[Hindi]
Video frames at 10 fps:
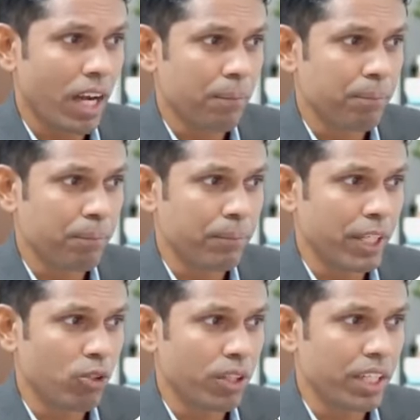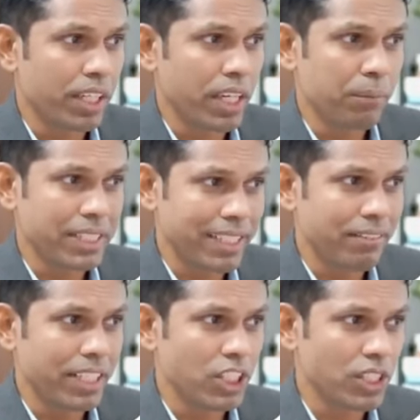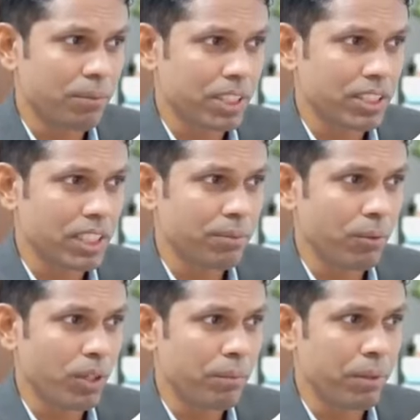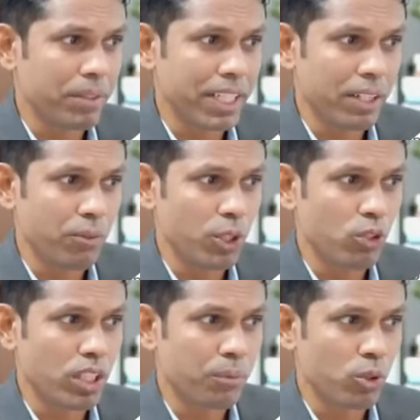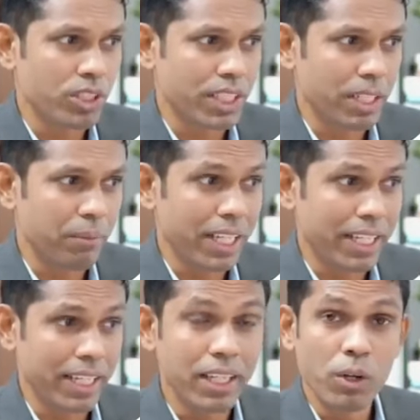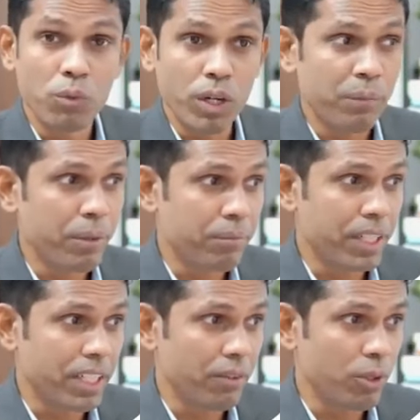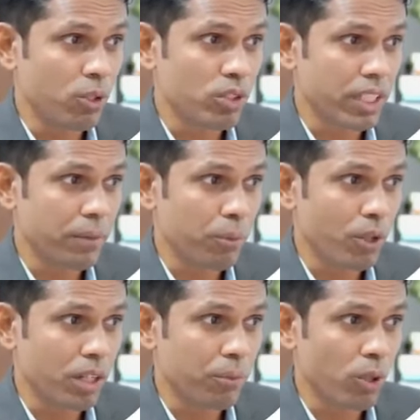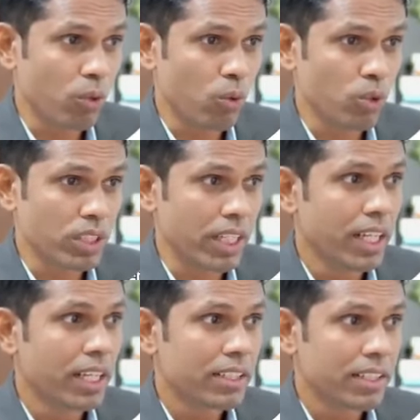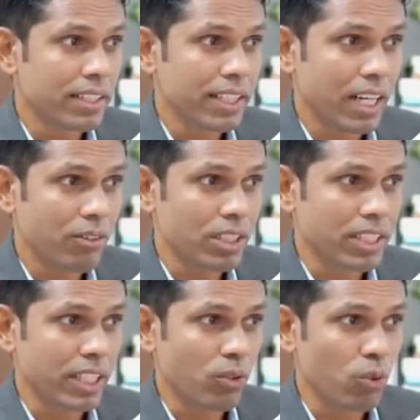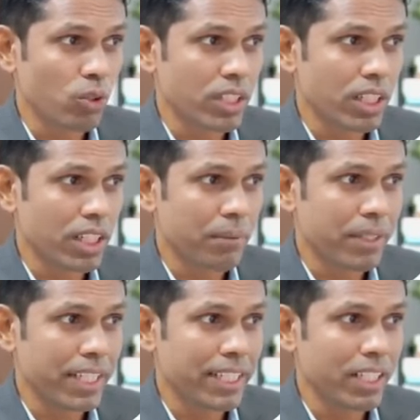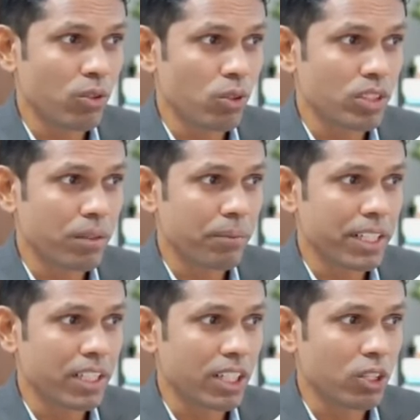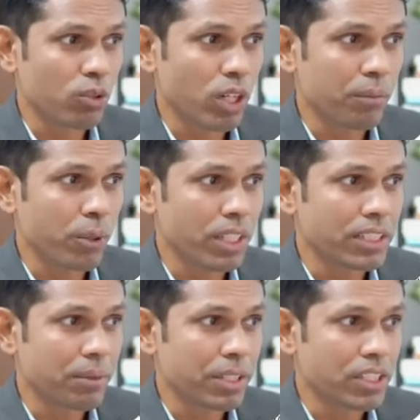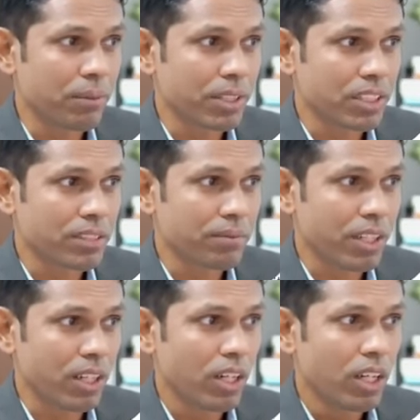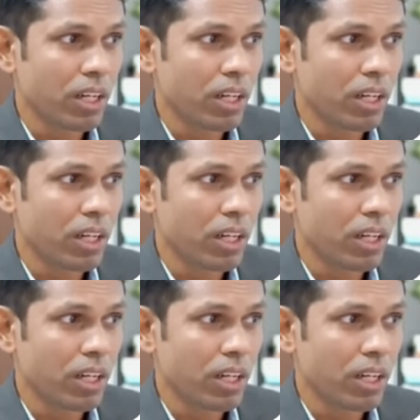आप देखोगे कि यहाँ पे 17 चैप्टर्स है जिसमें 159 वीडियोज़ आपको सीखने मिलेंगे 159 वीडियोज़ का ये पूरा का पूरा कोर्स है 30 हावर्स का ये कोर्स है अगर आप डिटेल कोर्स कंप्लीट कर लेते हो तो आपको इन सभी चैप्टर्स का